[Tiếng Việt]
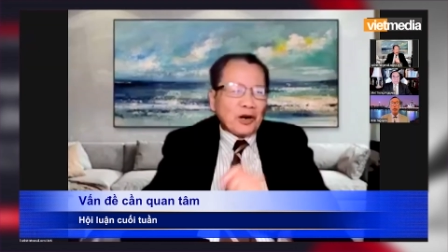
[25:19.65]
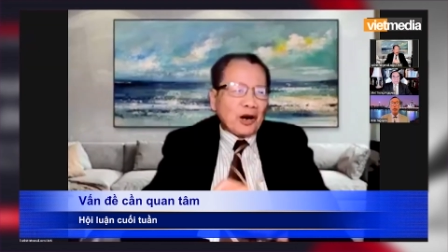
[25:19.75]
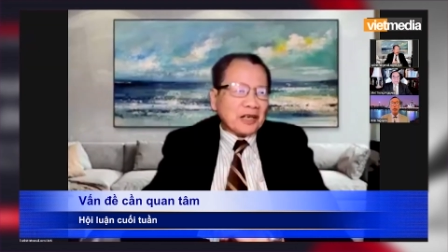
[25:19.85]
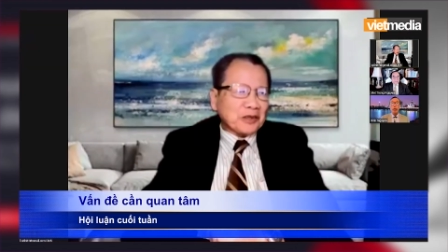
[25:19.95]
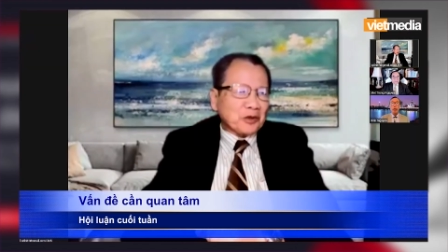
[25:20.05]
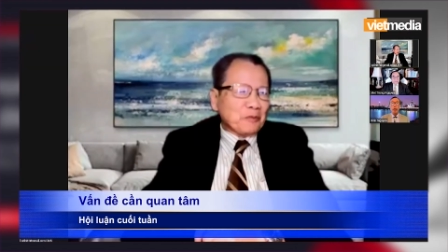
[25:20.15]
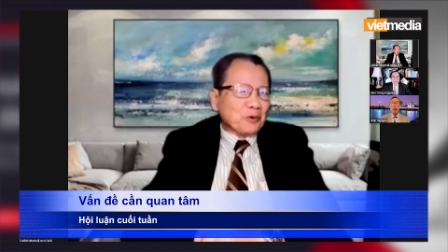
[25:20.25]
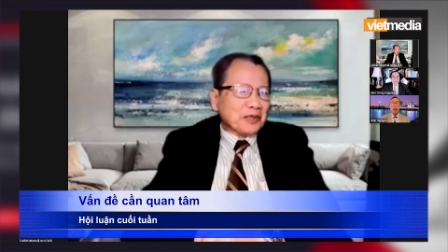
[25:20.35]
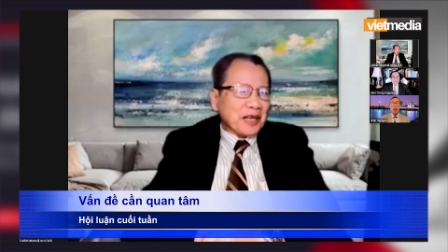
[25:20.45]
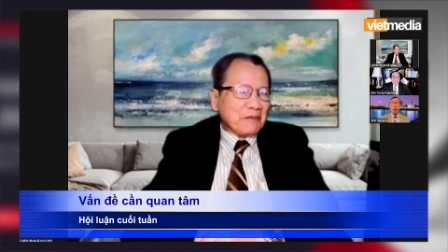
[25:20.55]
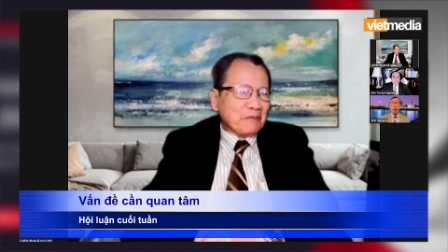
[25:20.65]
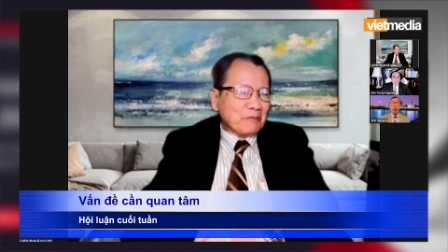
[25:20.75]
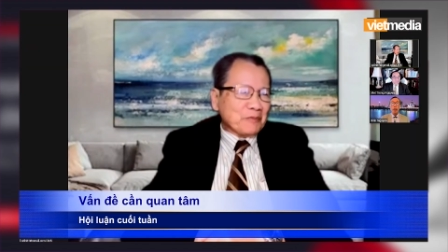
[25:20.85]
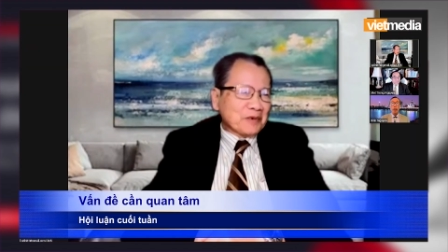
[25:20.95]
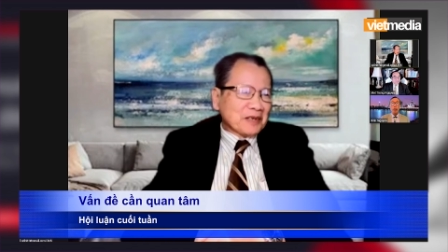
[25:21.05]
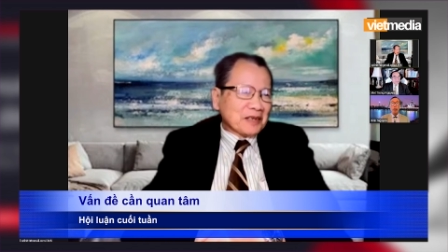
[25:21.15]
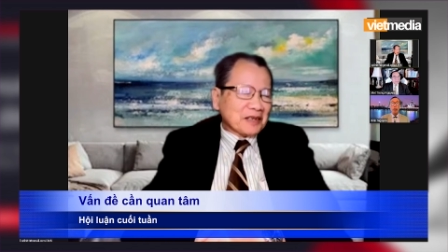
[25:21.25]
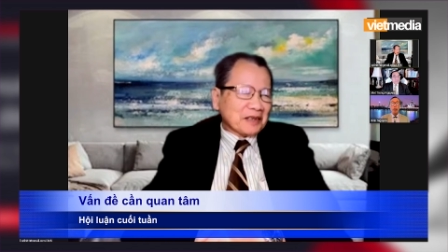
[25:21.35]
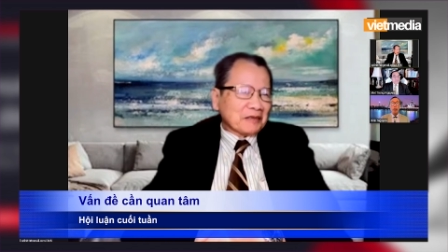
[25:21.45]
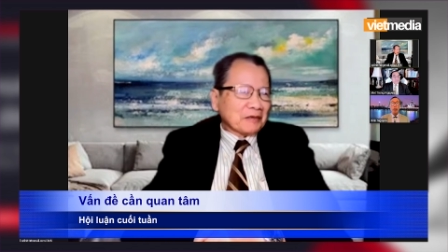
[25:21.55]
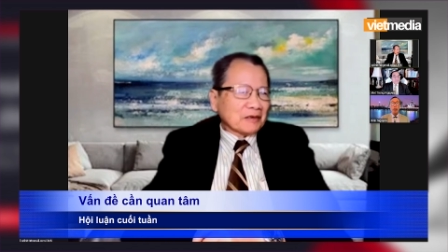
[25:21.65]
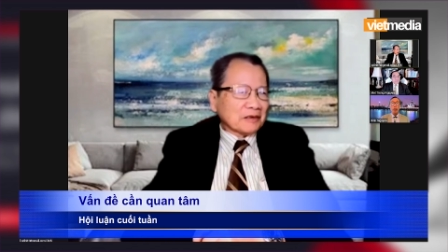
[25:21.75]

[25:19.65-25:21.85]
đó tôi muốn thêm ờ,